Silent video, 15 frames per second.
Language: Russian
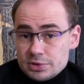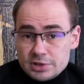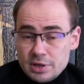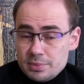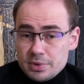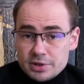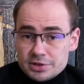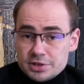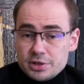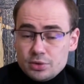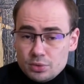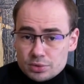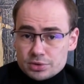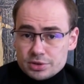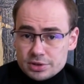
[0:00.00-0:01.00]
самое
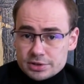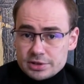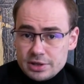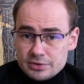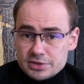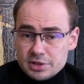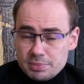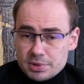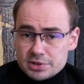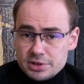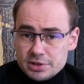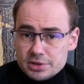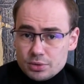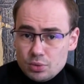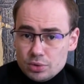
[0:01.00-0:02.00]
серьезное за все
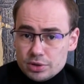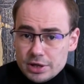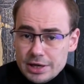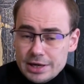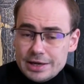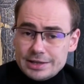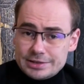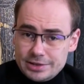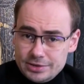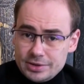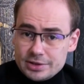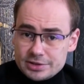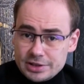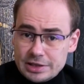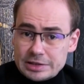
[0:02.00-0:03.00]
последние годы
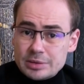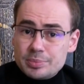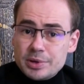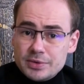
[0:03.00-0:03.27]
эскалация, когда